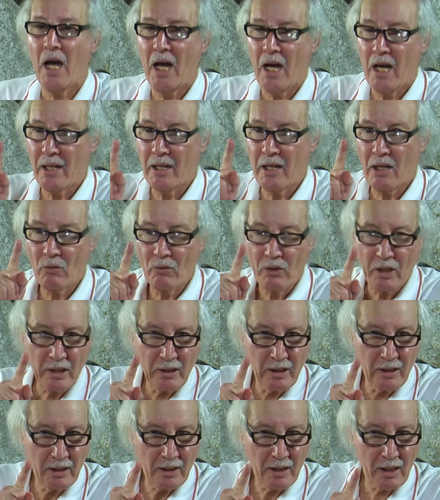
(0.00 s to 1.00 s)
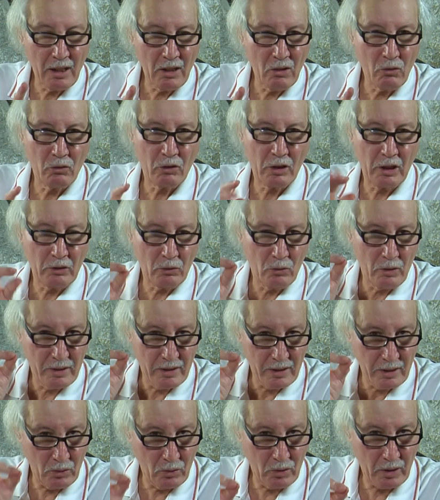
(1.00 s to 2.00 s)
هذا عاود غاثيني عاود قد
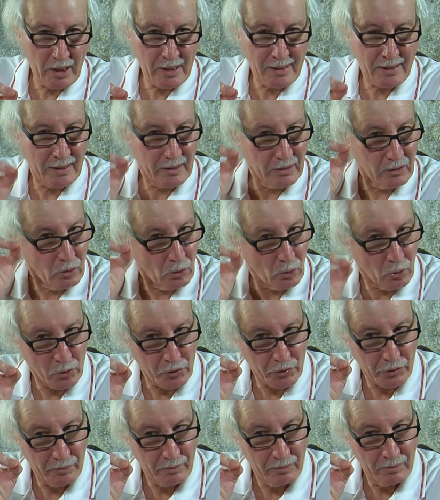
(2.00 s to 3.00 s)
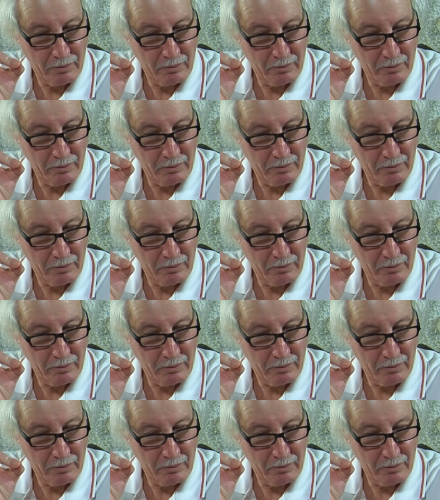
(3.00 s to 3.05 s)
غنسي خاص خد الدروج